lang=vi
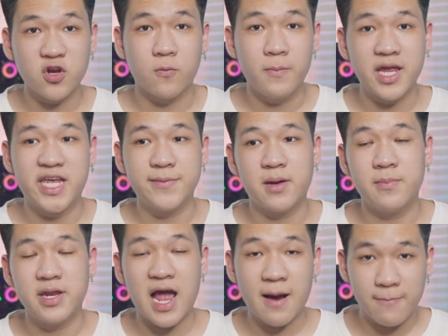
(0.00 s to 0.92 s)
tiên của mình khi mà
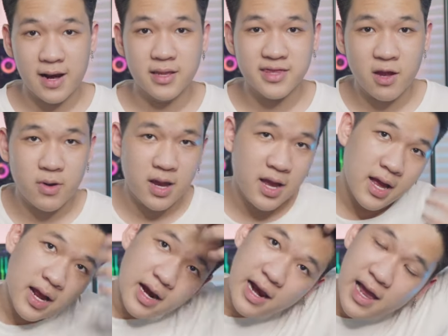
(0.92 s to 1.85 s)
mình đã apply lên tóc ạ,
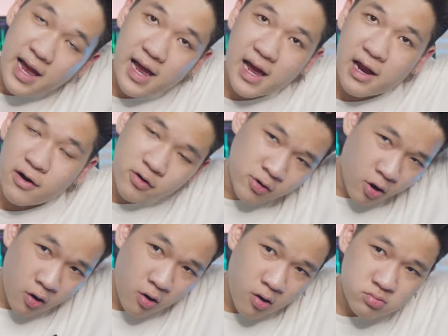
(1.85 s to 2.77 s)
là
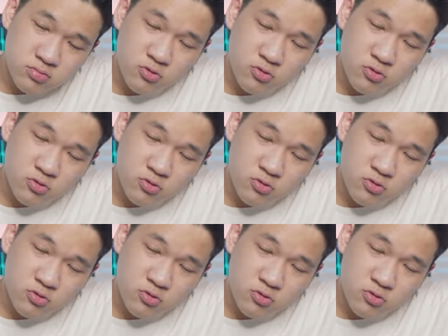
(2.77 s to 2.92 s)
nó